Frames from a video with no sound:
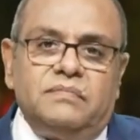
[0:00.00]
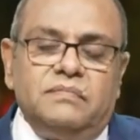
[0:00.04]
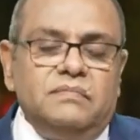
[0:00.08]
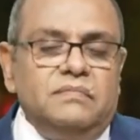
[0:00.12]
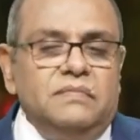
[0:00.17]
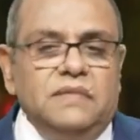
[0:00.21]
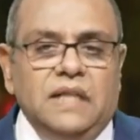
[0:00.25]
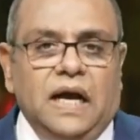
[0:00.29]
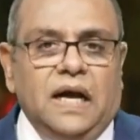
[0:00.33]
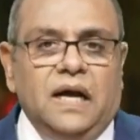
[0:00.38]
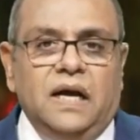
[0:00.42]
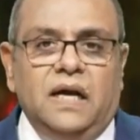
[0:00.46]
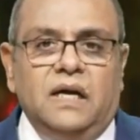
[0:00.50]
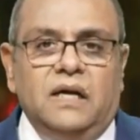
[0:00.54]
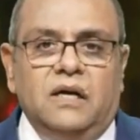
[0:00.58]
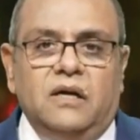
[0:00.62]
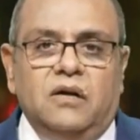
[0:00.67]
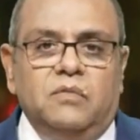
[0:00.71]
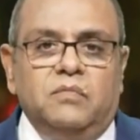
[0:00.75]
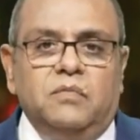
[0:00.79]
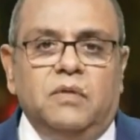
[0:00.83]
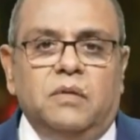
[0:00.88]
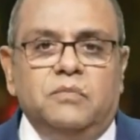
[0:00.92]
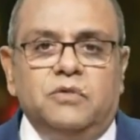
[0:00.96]
لا
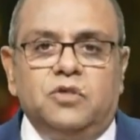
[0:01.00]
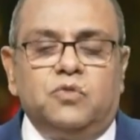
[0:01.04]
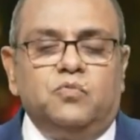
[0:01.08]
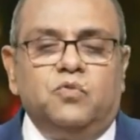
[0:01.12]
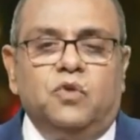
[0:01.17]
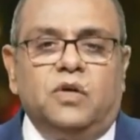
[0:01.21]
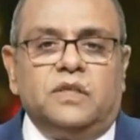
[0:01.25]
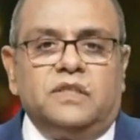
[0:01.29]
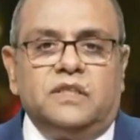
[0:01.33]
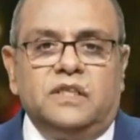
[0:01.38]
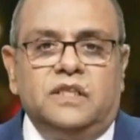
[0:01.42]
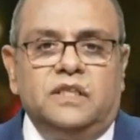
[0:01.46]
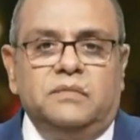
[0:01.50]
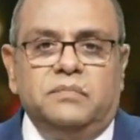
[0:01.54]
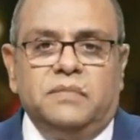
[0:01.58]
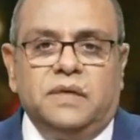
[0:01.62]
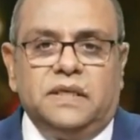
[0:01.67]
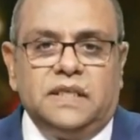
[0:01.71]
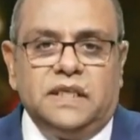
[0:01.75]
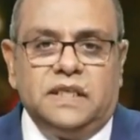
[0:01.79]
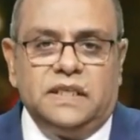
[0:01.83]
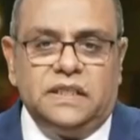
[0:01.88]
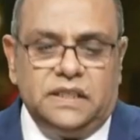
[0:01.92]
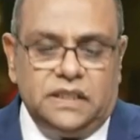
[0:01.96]
هم مش مواطنين
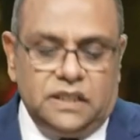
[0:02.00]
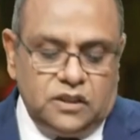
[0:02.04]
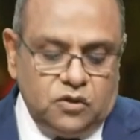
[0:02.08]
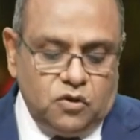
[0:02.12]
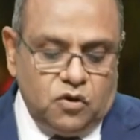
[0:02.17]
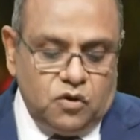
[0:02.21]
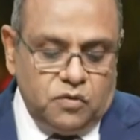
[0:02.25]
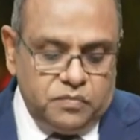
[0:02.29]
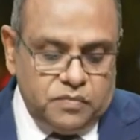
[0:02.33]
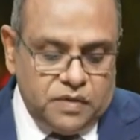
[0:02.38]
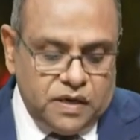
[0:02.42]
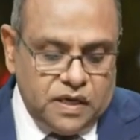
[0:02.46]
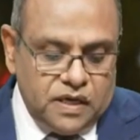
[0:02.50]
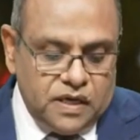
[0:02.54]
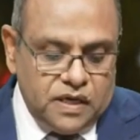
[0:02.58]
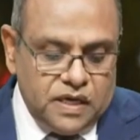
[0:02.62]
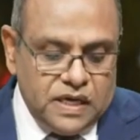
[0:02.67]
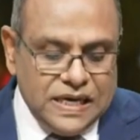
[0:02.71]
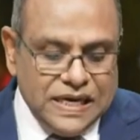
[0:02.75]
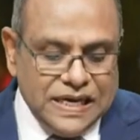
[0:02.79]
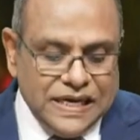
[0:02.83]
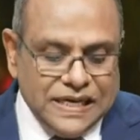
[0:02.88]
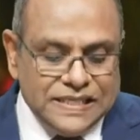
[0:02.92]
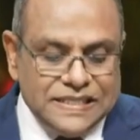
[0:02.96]
مدنيين هم
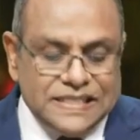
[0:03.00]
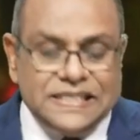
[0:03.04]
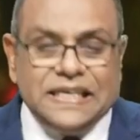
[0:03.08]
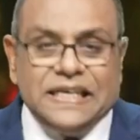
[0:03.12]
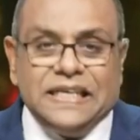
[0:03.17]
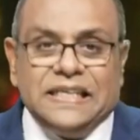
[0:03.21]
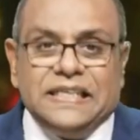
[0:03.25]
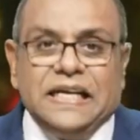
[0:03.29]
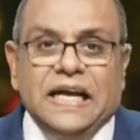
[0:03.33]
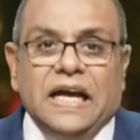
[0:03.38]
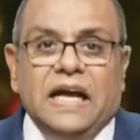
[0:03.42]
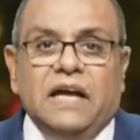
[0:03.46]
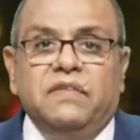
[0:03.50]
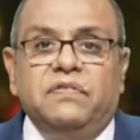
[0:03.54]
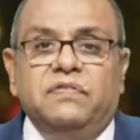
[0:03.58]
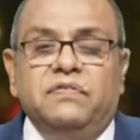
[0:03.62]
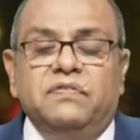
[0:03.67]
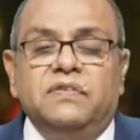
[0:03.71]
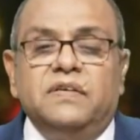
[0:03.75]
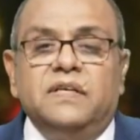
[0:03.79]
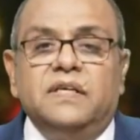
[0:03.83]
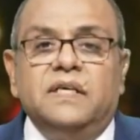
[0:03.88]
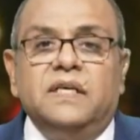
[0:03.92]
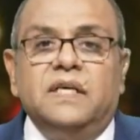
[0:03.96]

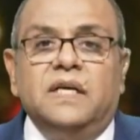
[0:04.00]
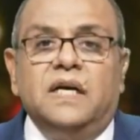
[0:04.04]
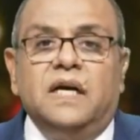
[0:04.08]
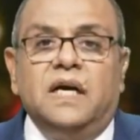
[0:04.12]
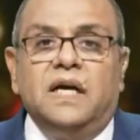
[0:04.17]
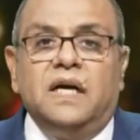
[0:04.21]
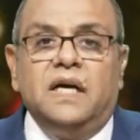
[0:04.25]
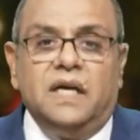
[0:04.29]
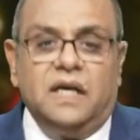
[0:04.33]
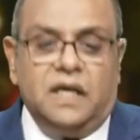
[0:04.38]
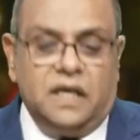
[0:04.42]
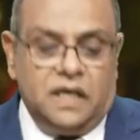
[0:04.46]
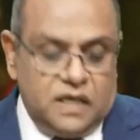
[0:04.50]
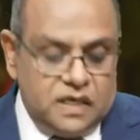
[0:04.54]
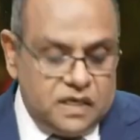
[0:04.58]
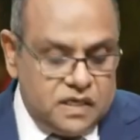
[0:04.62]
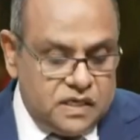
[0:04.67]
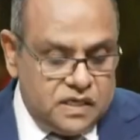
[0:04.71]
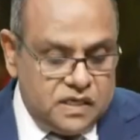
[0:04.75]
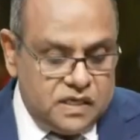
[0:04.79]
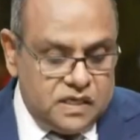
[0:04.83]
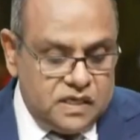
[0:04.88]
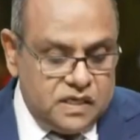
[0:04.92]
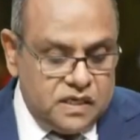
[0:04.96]
استهداف
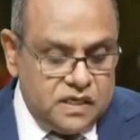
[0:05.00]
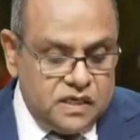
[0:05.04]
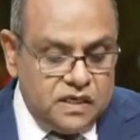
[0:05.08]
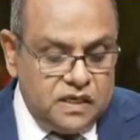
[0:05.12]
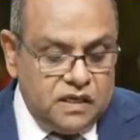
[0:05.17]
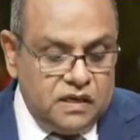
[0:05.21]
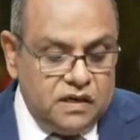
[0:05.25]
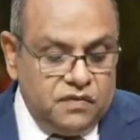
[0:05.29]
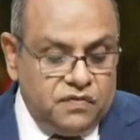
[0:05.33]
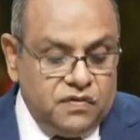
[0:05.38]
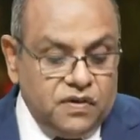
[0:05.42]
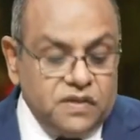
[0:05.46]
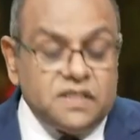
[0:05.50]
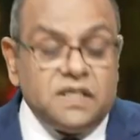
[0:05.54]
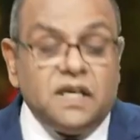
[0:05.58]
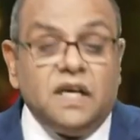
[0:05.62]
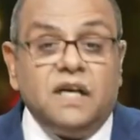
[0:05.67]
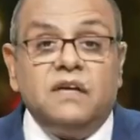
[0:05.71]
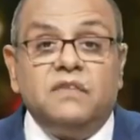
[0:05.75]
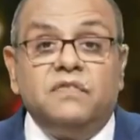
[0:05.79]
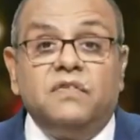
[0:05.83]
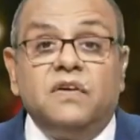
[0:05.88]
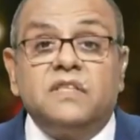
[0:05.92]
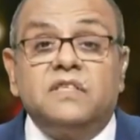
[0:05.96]
آه
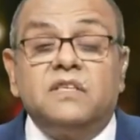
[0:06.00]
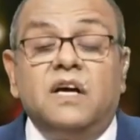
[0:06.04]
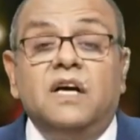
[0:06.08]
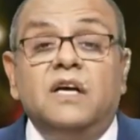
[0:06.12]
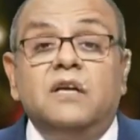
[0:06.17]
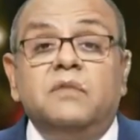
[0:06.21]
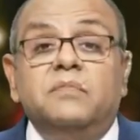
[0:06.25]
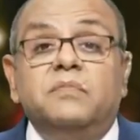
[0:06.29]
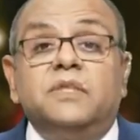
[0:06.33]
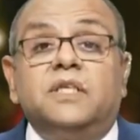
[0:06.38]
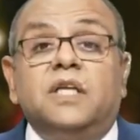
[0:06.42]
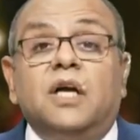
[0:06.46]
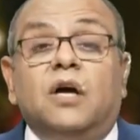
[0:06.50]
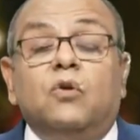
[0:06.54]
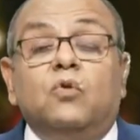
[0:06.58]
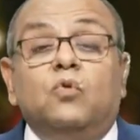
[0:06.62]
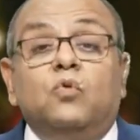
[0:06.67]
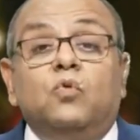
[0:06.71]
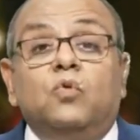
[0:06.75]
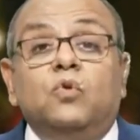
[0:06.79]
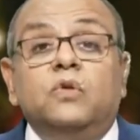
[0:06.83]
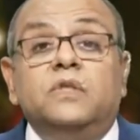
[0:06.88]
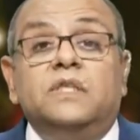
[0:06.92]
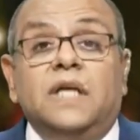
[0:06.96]
لفصائل
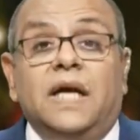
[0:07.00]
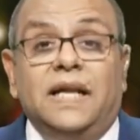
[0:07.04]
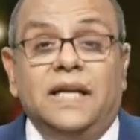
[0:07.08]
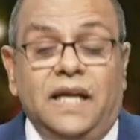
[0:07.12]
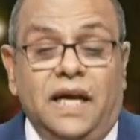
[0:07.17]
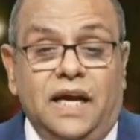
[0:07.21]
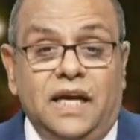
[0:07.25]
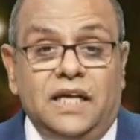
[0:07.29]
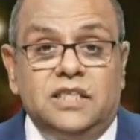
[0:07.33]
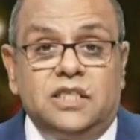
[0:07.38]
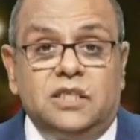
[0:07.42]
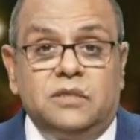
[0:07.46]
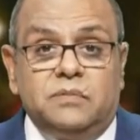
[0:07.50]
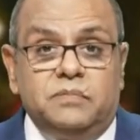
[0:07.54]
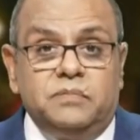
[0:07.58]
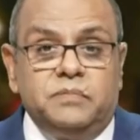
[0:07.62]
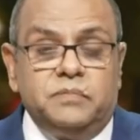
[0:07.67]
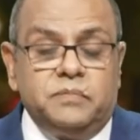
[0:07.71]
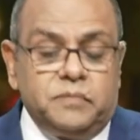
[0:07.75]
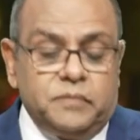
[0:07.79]
بتقود الحزب